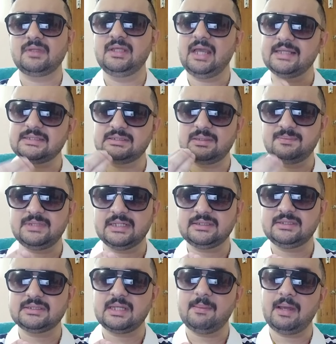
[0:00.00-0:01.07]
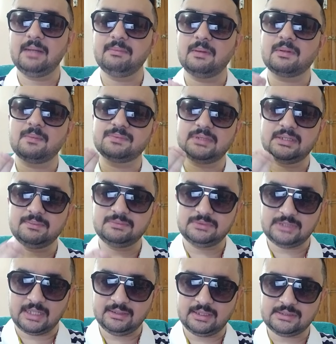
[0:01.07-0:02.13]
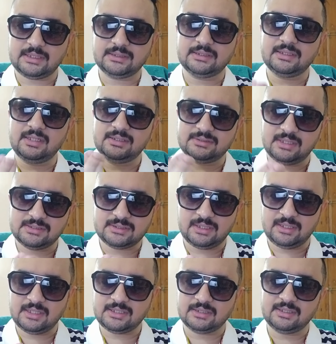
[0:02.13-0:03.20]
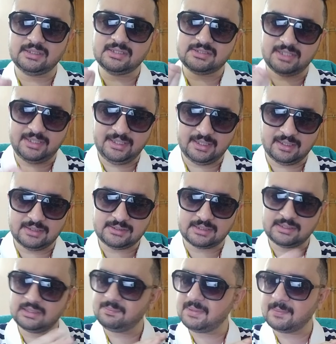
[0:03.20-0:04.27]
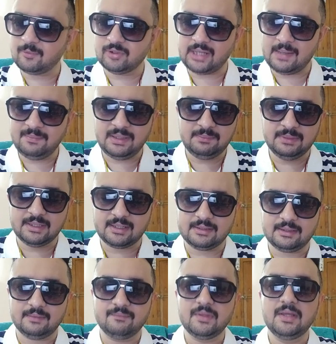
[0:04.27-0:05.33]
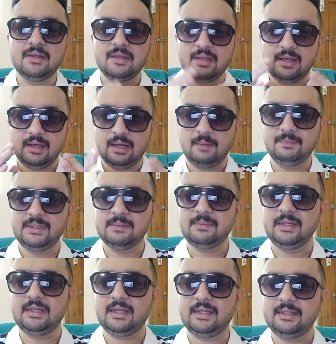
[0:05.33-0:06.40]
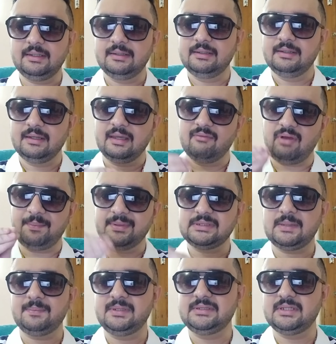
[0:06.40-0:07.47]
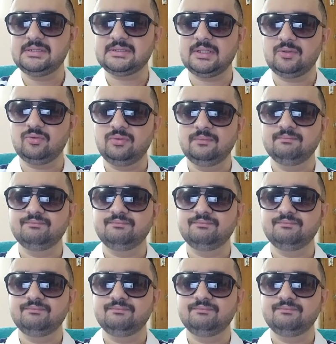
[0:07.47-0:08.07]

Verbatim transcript: या ऐसा सब्जेक्ट जिसके बारे में आप कब से जानना चाहते थे रिसर्च करना चाहते थे स्टडी करना चाहते थे पर आपको टाइम नहीं मिल रहा था अब ये महीना है कि वापस आप रिसर्च करो